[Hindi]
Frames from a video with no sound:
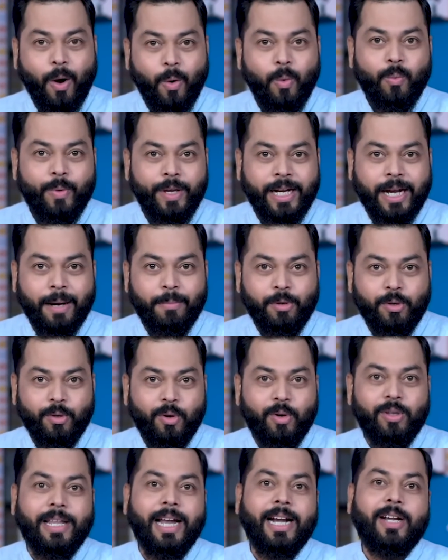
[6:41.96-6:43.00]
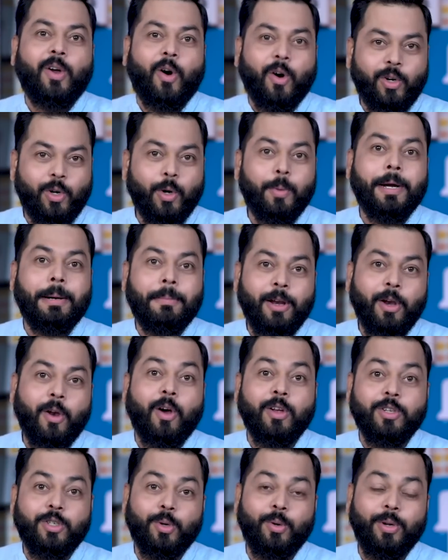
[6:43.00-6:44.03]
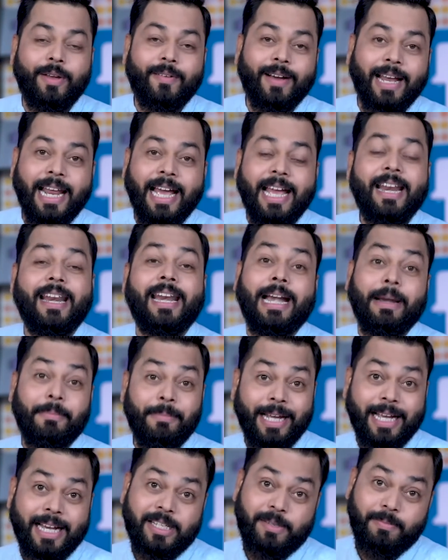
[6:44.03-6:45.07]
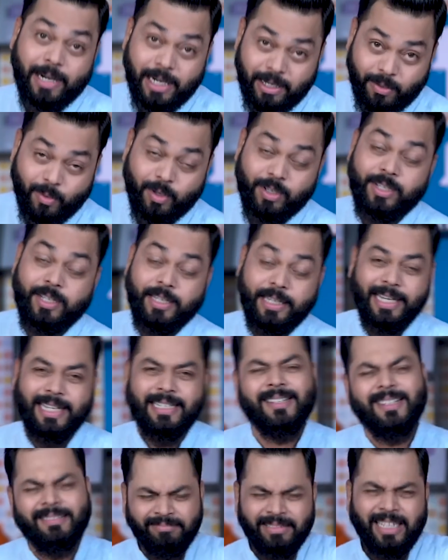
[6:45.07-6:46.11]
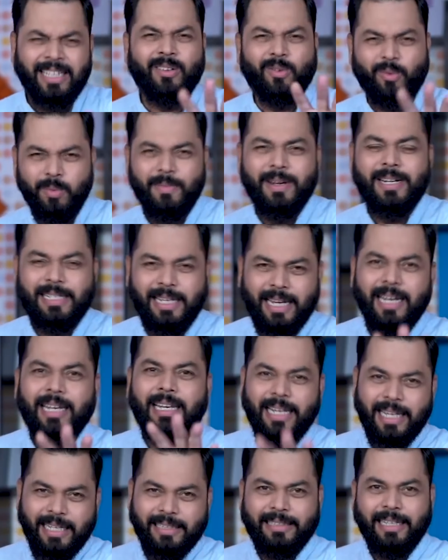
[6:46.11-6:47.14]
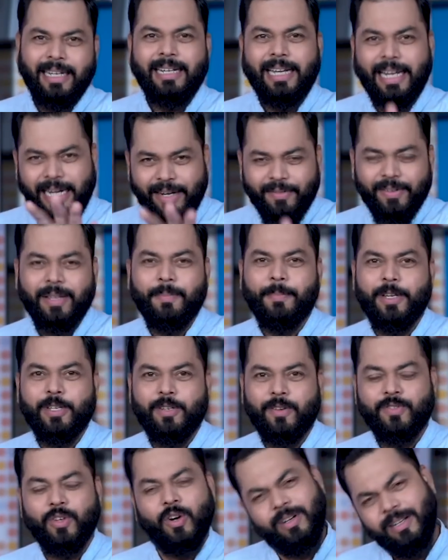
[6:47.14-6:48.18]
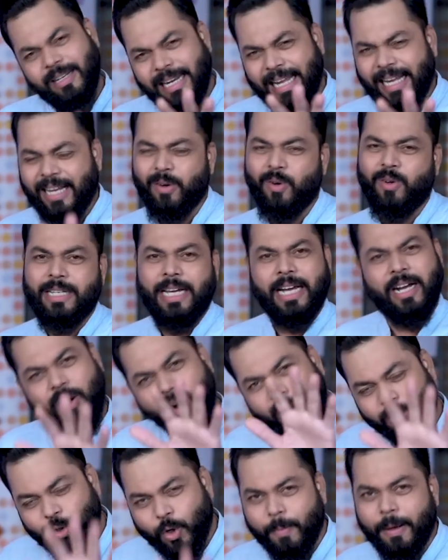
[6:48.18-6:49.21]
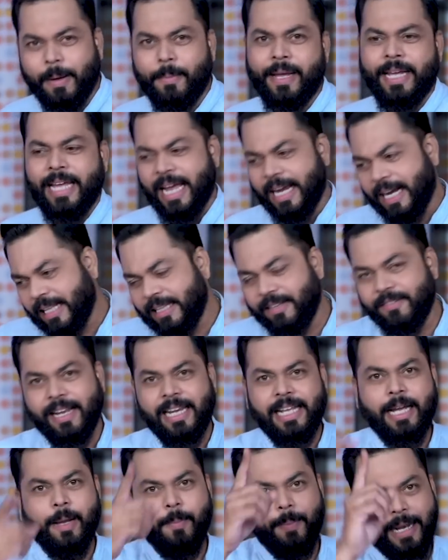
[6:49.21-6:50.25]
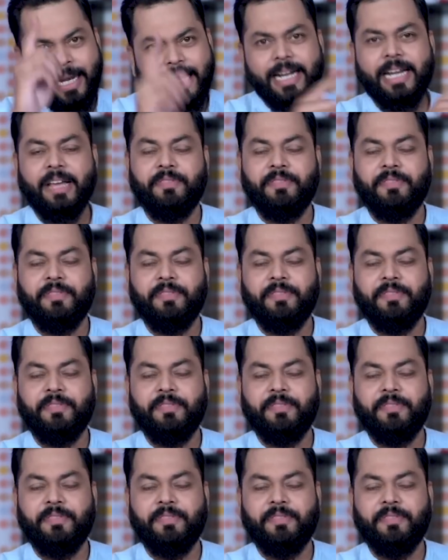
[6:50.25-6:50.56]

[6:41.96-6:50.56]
नाउ वी कम टू नो दैट अक्टूबर में लॉन्च होने वाला है रेडमी का स्मार्ट वॉच यस रूमर्स है लीक्स है टेक इट विद अ पिंच ऑफ सॉल्ट लेकिन हो जाएगा अक्टूबर में ही आएगा दिवाली के पहले